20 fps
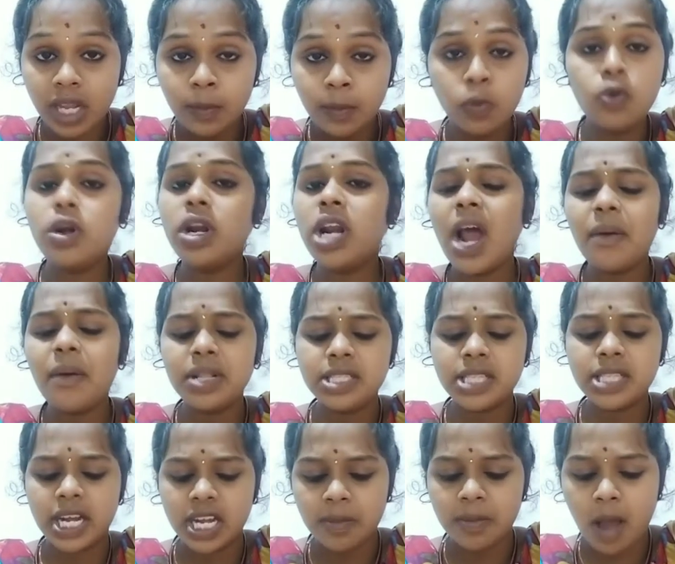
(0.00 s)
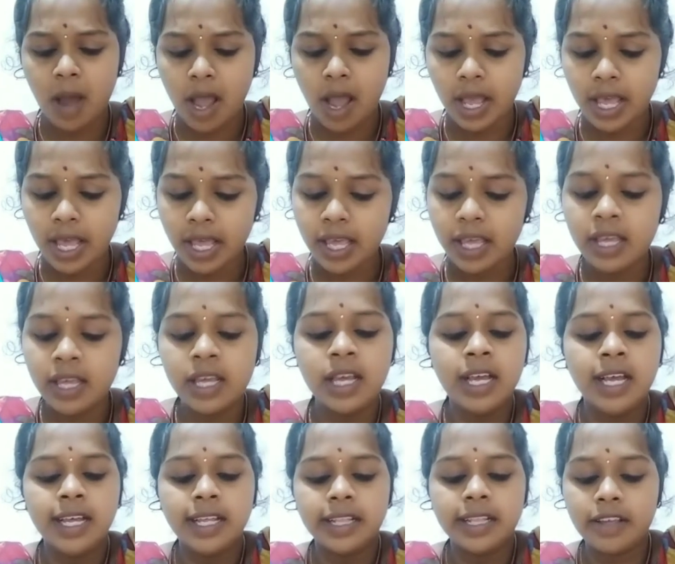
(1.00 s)
மூன்றாவது சட்டமாக
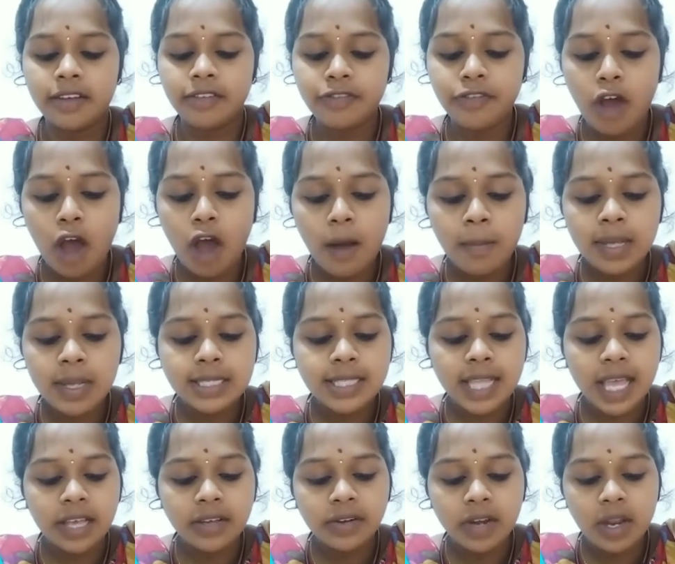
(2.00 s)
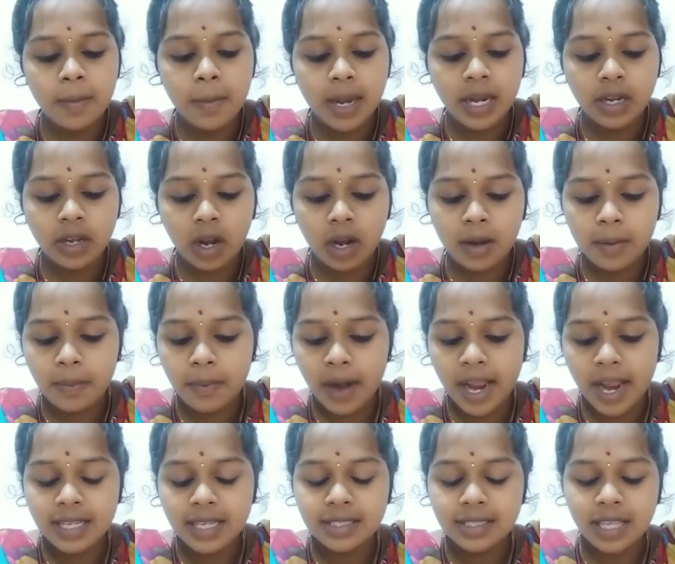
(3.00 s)
த ஃபார்மர்ஸ் அக்ரிமெண்ட் ஆன்
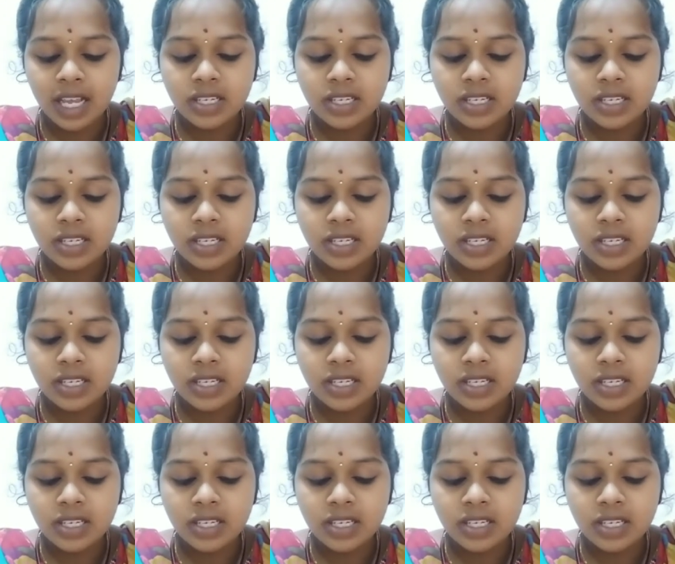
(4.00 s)
ப்ரைஸ்